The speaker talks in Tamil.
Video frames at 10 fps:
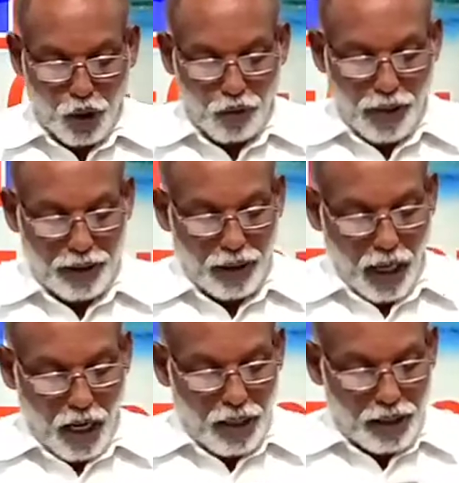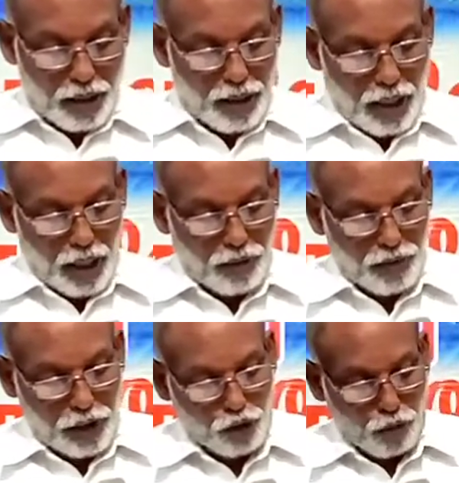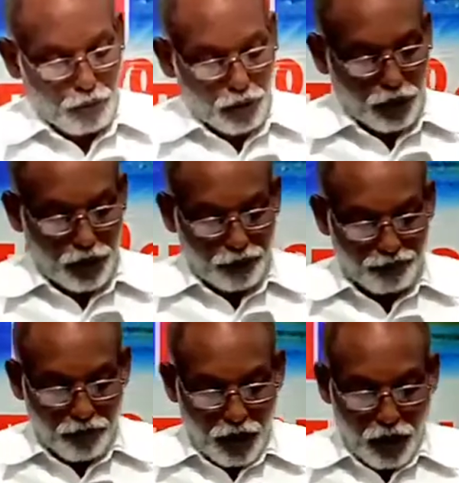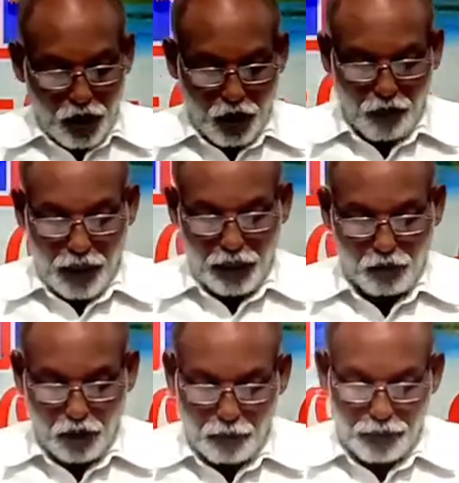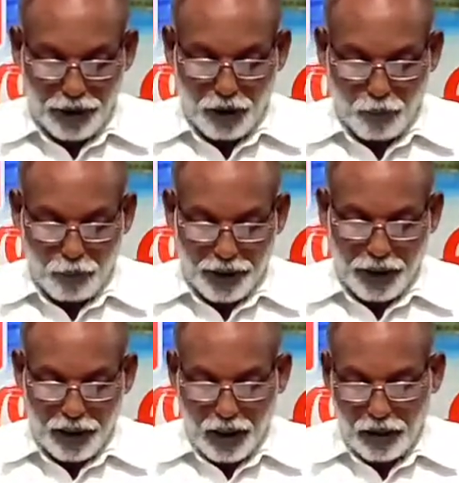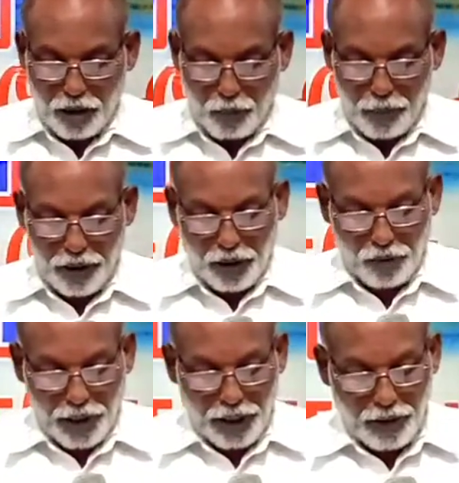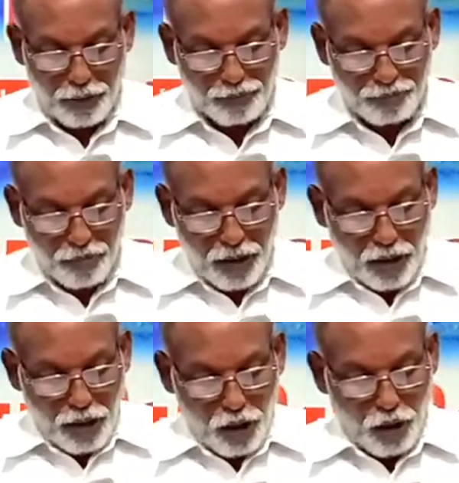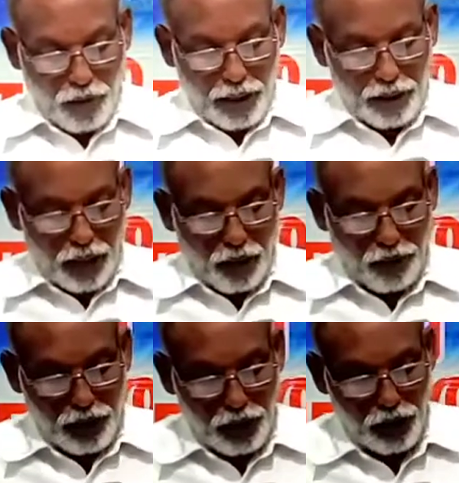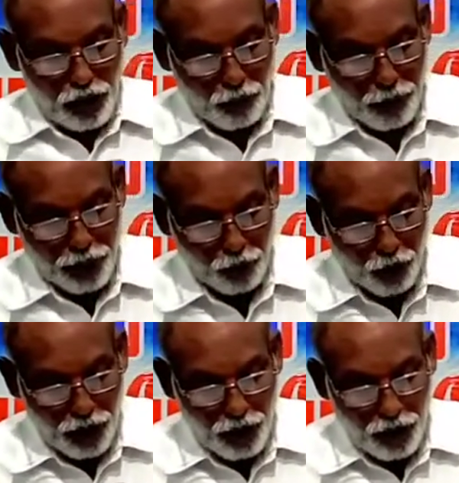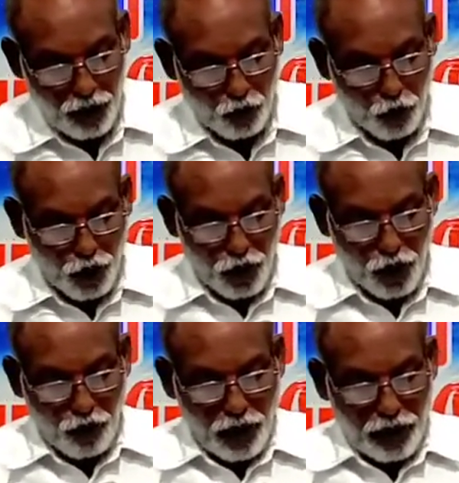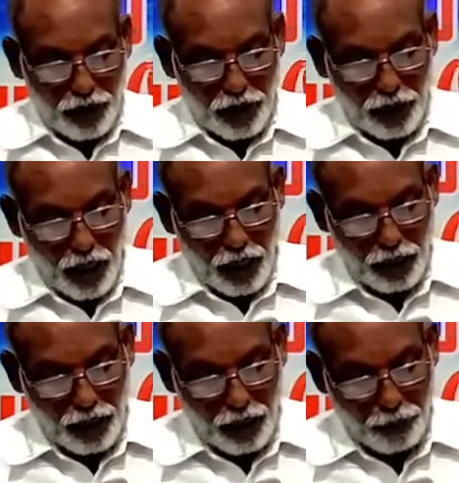யோவான் ஆறு அறுபத்தி ஒம்பது யோவான் ஒன்பது முப்பத்தஞ்சிலேருந்து முப்பத்தெட்டு வரைக்கும் யோவான் இருபது முப்பத்தி ஒன்று ஒன்று யோவான் நான்கு